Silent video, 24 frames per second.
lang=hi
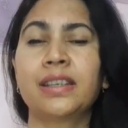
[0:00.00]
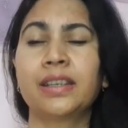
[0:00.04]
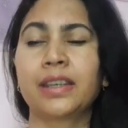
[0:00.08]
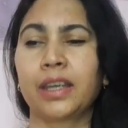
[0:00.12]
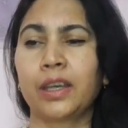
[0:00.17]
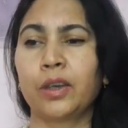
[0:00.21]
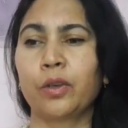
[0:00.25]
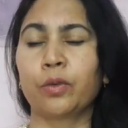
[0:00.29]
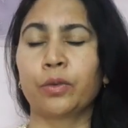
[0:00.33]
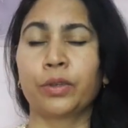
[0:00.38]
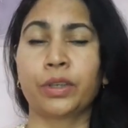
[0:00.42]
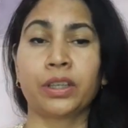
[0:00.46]
ही
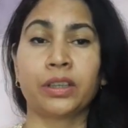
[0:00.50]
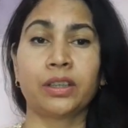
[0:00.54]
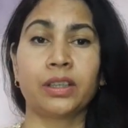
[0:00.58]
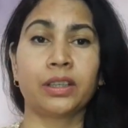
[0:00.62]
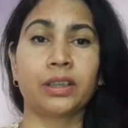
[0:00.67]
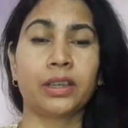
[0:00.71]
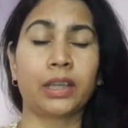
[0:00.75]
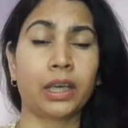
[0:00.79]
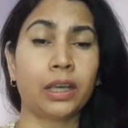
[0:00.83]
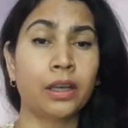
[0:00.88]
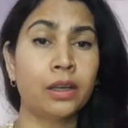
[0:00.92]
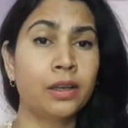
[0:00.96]
नहीं होने
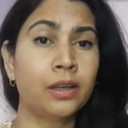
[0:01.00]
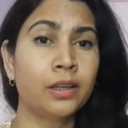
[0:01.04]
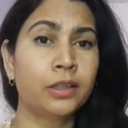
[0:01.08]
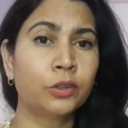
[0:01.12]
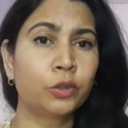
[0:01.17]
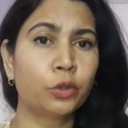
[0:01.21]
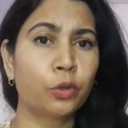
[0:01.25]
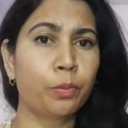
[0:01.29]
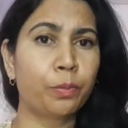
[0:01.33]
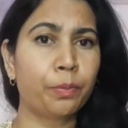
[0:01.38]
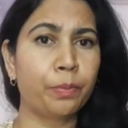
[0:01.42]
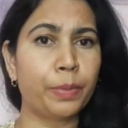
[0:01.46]
देते
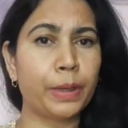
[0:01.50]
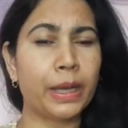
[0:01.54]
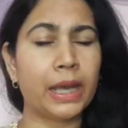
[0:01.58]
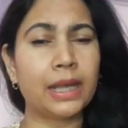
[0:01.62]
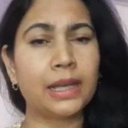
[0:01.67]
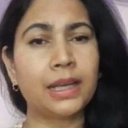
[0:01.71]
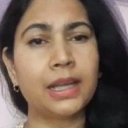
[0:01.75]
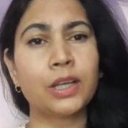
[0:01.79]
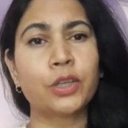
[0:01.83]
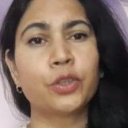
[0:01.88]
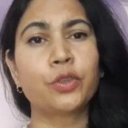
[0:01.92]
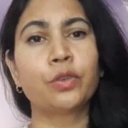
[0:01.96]
तो
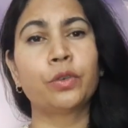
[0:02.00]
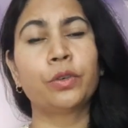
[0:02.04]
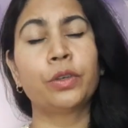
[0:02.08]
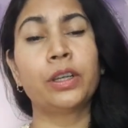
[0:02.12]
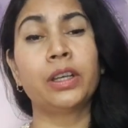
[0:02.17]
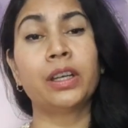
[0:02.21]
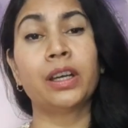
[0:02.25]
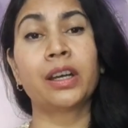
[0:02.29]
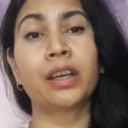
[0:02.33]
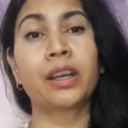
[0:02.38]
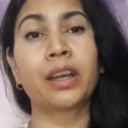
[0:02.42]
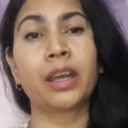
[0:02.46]
पहला जो
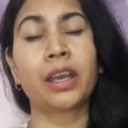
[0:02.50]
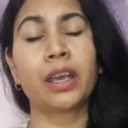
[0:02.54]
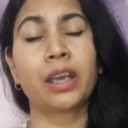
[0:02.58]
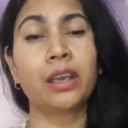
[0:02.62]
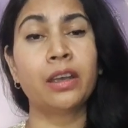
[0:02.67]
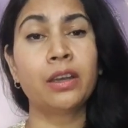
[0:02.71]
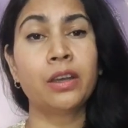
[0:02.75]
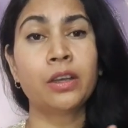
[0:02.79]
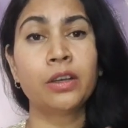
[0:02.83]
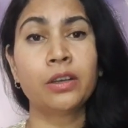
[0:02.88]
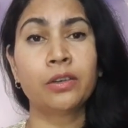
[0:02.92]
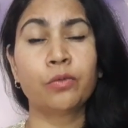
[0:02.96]
डर
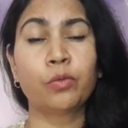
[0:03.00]
है